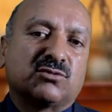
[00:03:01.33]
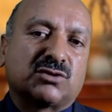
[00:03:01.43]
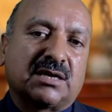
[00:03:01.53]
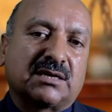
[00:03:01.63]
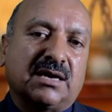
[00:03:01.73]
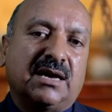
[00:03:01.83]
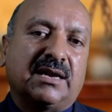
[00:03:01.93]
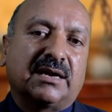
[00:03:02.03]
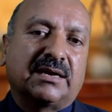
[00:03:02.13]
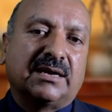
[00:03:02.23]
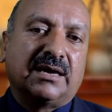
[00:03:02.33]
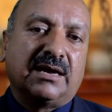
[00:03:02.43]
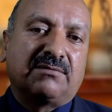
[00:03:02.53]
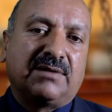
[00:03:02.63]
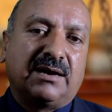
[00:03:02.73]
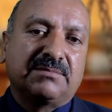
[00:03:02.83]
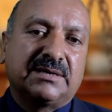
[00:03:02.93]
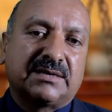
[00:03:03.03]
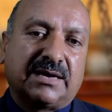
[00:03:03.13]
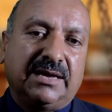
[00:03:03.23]
मुतलका इलाके के अवाम
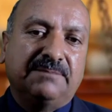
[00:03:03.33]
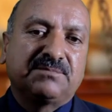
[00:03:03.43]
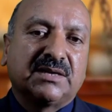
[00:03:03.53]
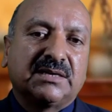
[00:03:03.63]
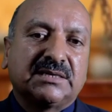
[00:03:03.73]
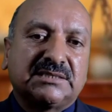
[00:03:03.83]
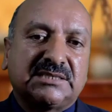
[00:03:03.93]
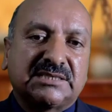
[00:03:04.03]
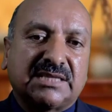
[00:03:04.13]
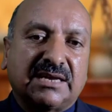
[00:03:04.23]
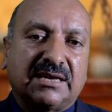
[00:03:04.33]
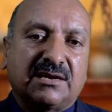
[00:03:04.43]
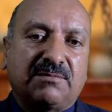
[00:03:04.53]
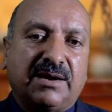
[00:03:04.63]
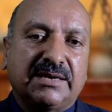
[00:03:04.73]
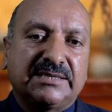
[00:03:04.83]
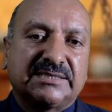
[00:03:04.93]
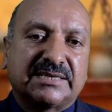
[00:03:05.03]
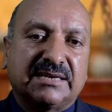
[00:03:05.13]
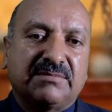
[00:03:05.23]
की राय जिस तरह के कबायली
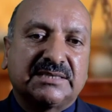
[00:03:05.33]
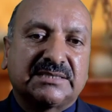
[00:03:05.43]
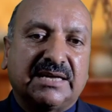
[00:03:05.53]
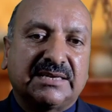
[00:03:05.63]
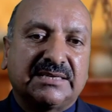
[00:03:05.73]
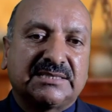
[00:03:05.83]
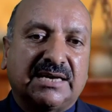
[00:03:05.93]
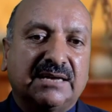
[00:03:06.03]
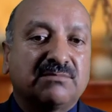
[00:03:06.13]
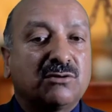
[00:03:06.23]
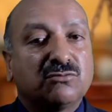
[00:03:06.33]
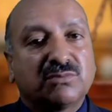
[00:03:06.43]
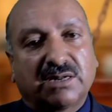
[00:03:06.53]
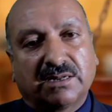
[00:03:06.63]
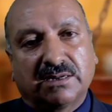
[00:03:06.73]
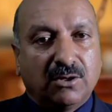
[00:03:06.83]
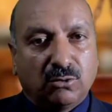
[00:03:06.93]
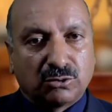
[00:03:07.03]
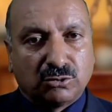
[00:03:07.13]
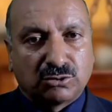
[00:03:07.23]
जरगे में जाहिर की जाए मलूम करेगा
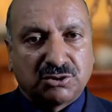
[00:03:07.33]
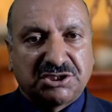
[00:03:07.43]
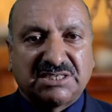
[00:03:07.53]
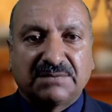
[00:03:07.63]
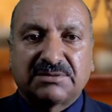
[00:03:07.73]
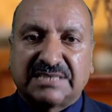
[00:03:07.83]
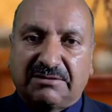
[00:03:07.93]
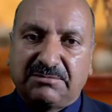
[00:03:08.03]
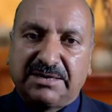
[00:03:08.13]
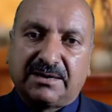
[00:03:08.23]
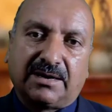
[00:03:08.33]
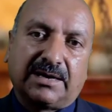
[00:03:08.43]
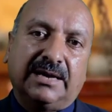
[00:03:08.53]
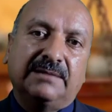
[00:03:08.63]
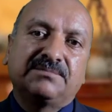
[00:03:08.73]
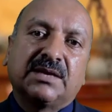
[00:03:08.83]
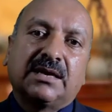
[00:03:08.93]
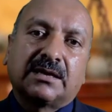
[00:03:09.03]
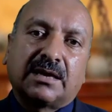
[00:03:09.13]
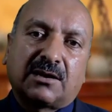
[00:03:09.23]
और दोस्तों शिक नंबर सेवन में ये कहा गया
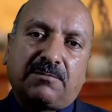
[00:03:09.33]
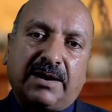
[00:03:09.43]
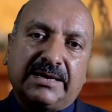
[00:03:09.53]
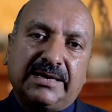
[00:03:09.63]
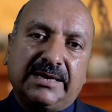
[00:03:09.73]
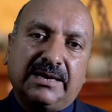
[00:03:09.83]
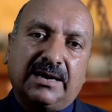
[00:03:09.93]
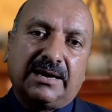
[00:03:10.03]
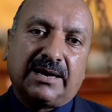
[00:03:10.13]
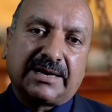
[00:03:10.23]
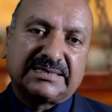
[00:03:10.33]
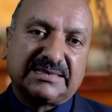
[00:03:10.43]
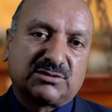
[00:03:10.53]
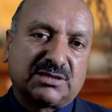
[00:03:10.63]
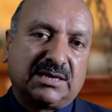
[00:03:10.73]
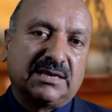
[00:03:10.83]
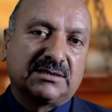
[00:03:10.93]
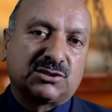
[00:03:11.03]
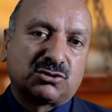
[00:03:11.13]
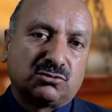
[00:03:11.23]
है कि कबायली इलाके से
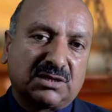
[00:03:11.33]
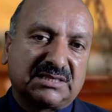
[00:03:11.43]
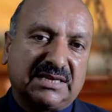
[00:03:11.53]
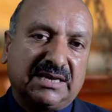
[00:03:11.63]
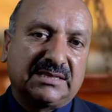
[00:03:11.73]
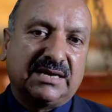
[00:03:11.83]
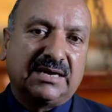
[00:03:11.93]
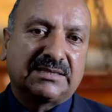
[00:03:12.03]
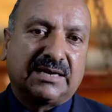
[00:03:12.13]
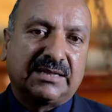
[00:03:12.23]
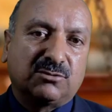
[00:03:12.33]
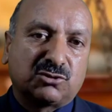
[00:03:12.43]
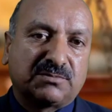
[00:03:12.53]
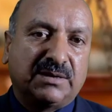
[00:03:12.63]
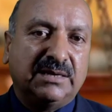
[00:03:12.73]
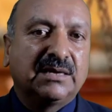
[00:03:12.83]
मतलब दस्तूर के तहत ना अदालत उजमा